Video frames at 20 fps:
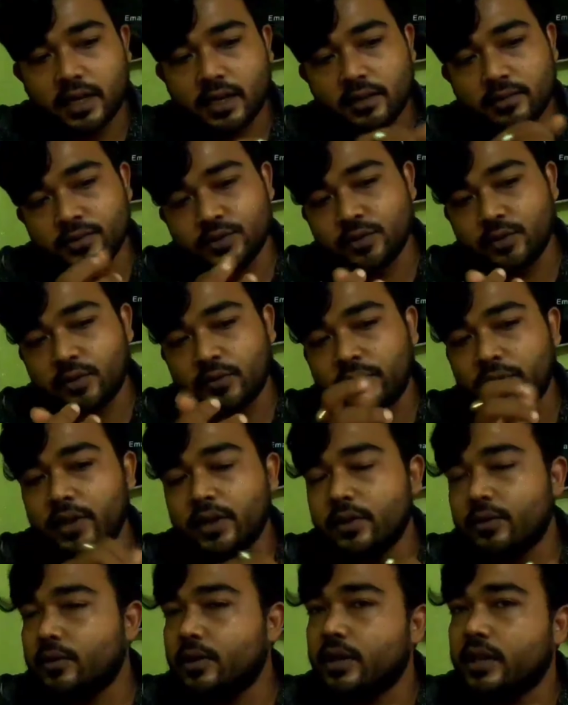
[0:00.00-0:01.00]
একটা ছোট
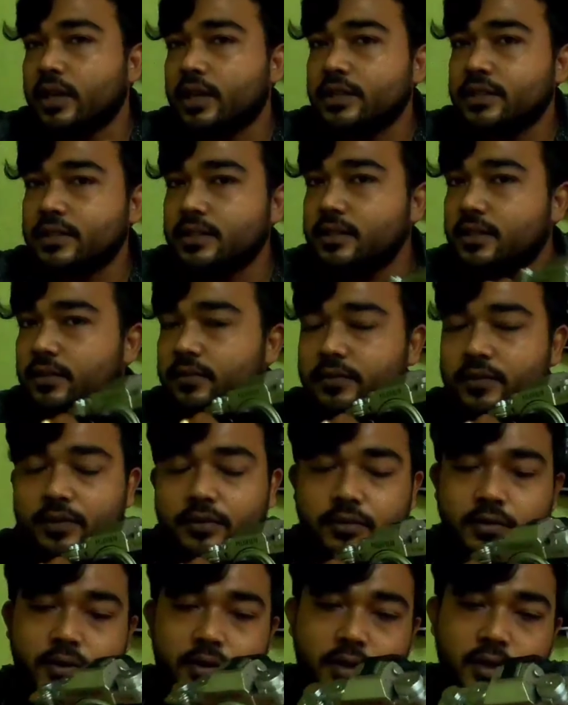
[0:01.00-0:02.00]
ভিডিও নিয়ে আসি
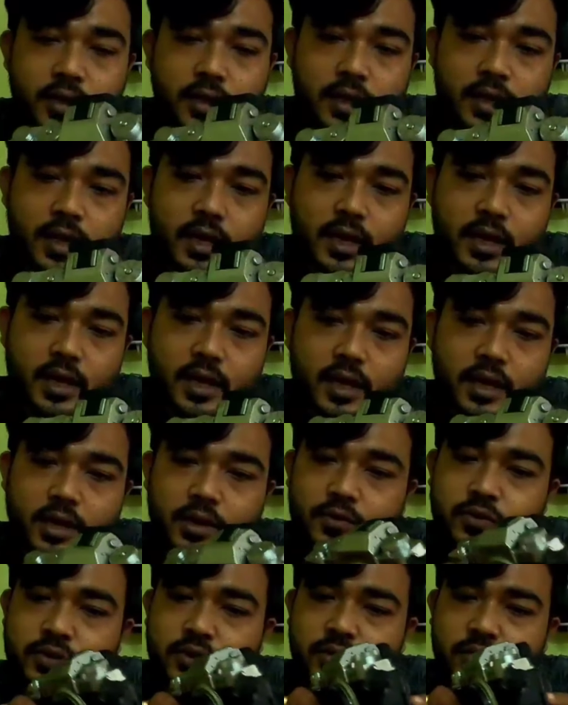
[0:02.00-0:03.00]
রিভিউ আর
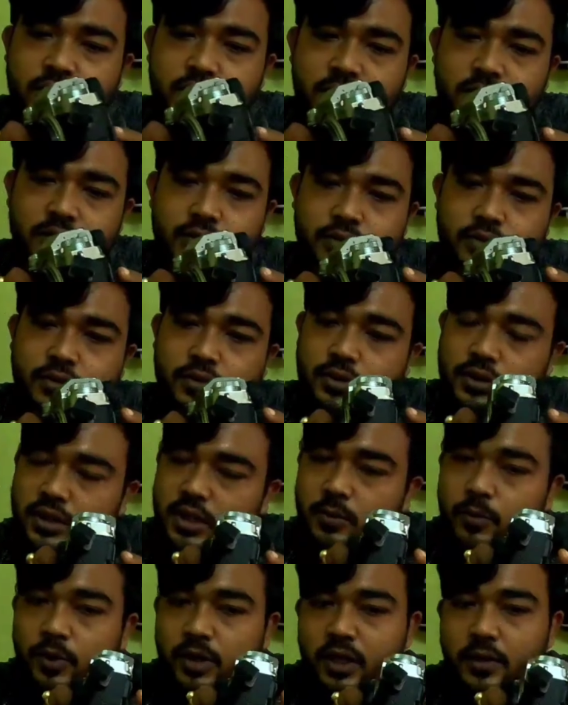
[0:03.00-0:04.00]
ইউজ করছি
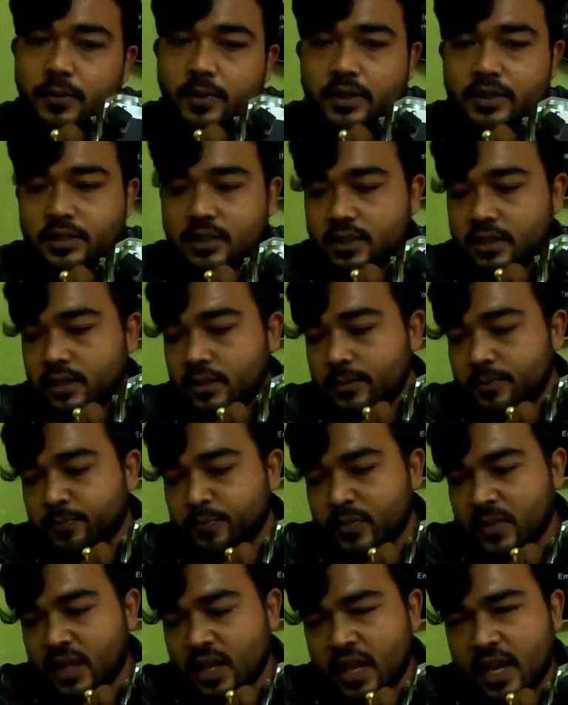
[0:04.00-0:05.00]
সত্যি মজা পাচ্ছি
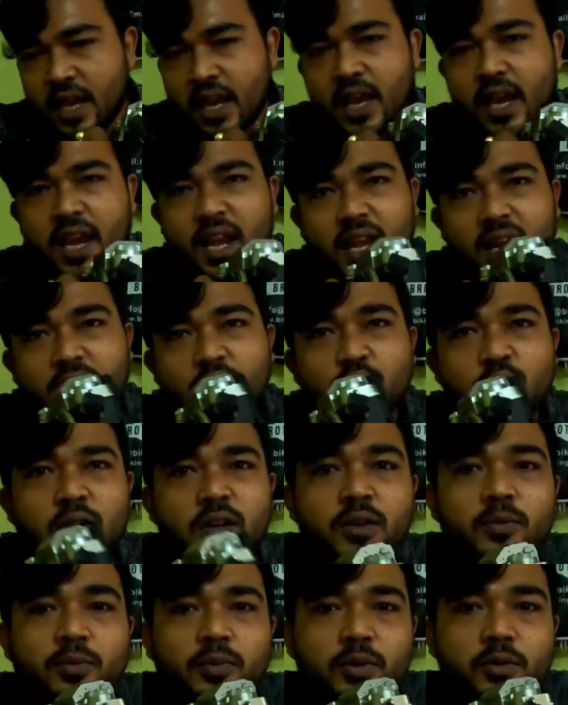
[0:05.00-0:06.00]
হ্যাঁ
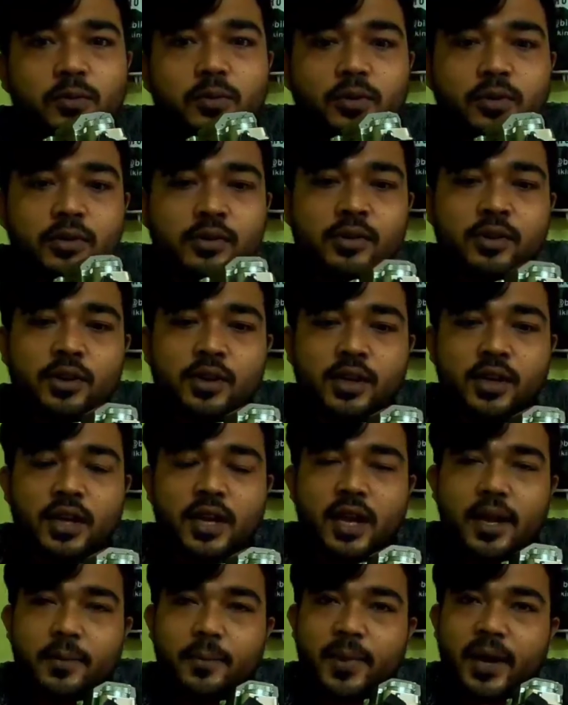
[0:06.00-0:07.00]
একটুখানি বলবো
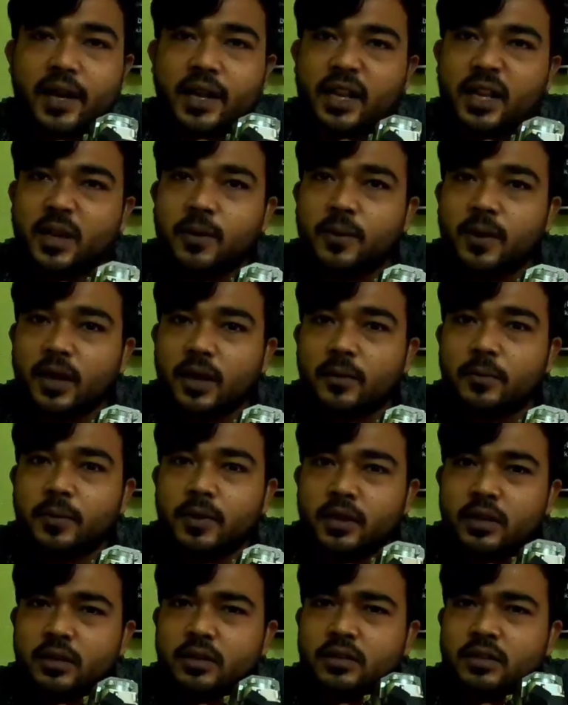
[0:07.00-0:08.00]
ব্যাটারি
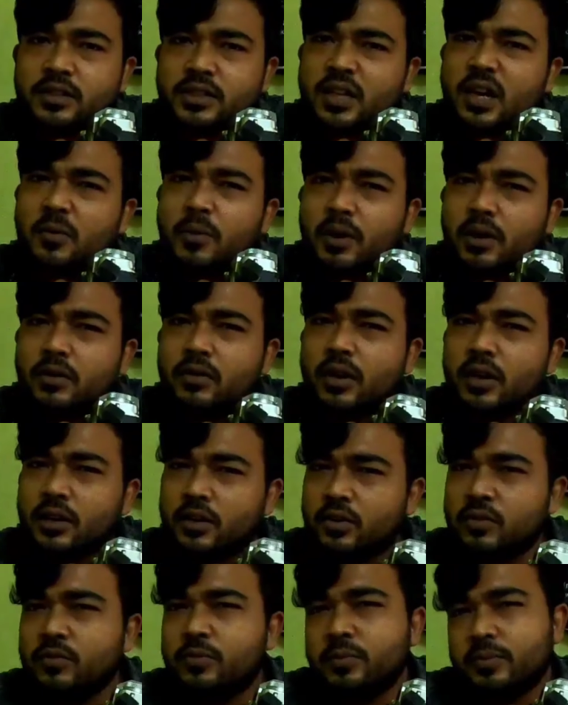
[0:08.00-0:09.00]
ব্যাকআপের সামান্য
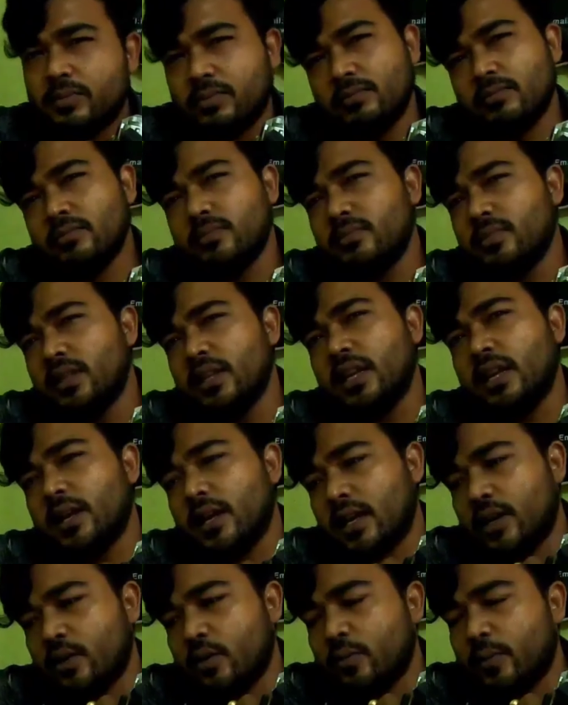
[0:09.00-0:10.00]
একটু দিলে
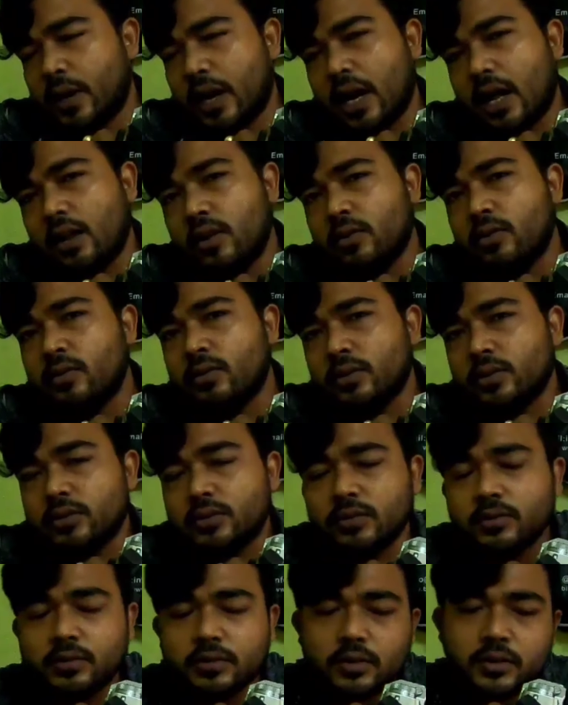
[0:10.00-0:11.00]
একটু ভালো
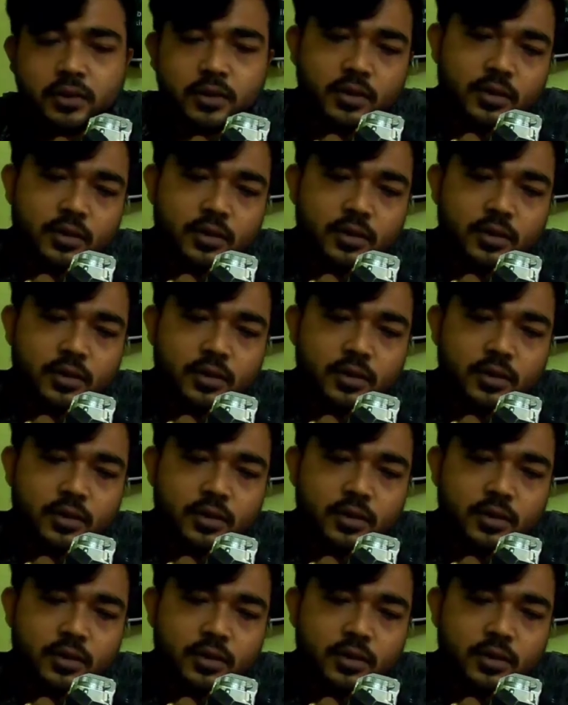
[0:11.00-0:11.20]
হতো